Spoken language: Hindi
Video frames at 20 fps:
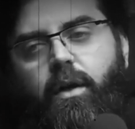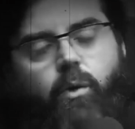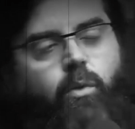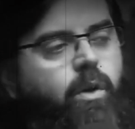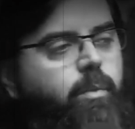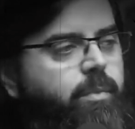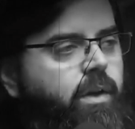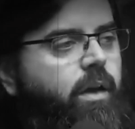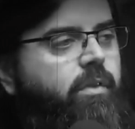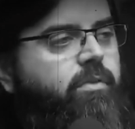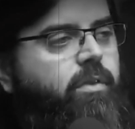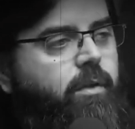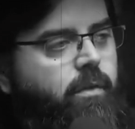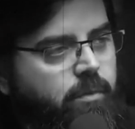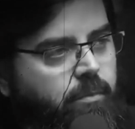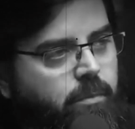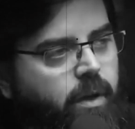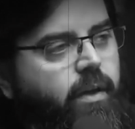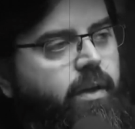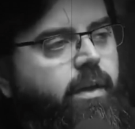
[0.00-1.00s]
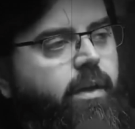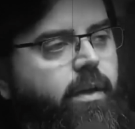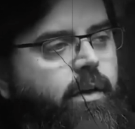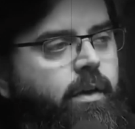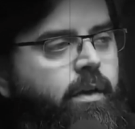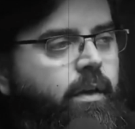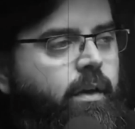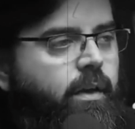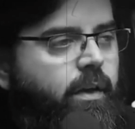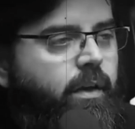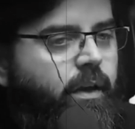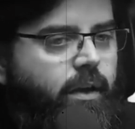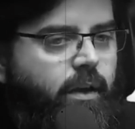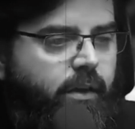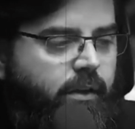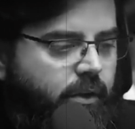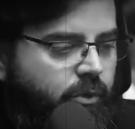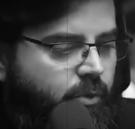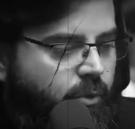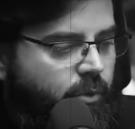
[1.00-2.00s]
गैर अम्बिया से बढ़ के है
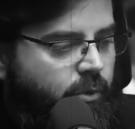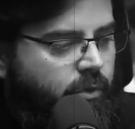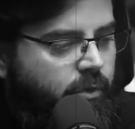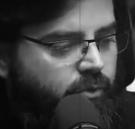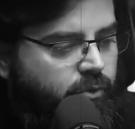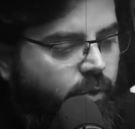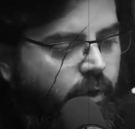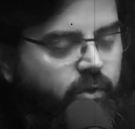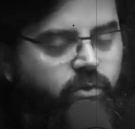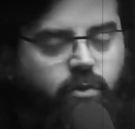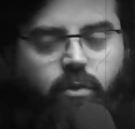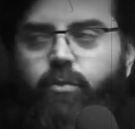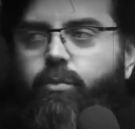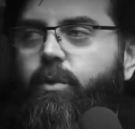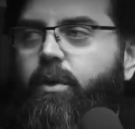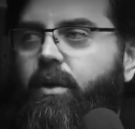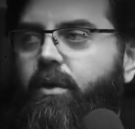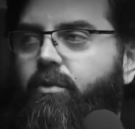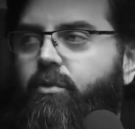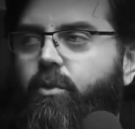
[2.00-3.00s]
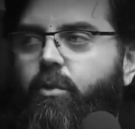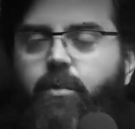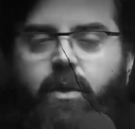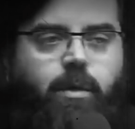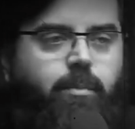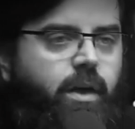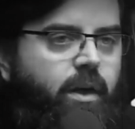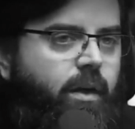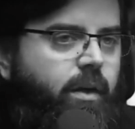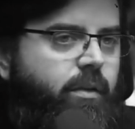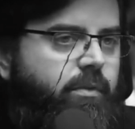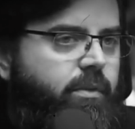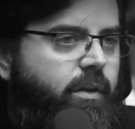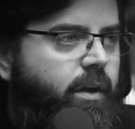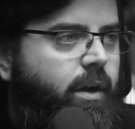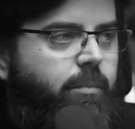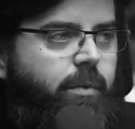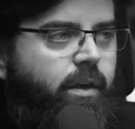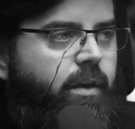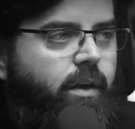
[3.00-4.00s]
लेकिन ये जो चॉइस ऑफ वर्ड्स जो मरीम
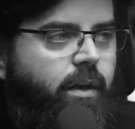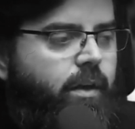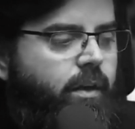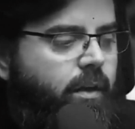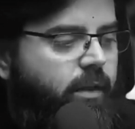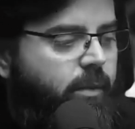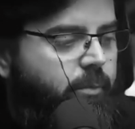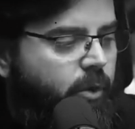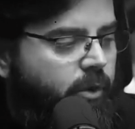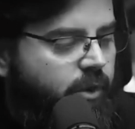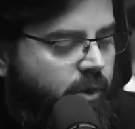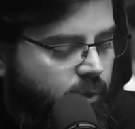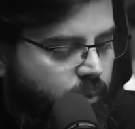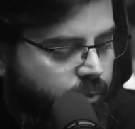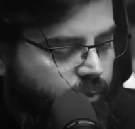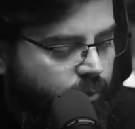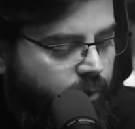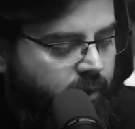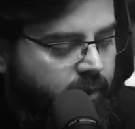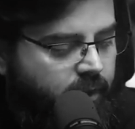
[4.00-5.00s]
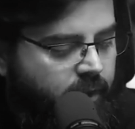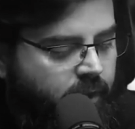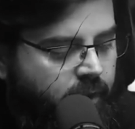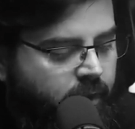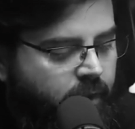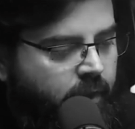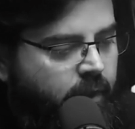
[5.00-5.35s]
आसमाम के लिए आया ना ये बहुत ही खूबसूरत है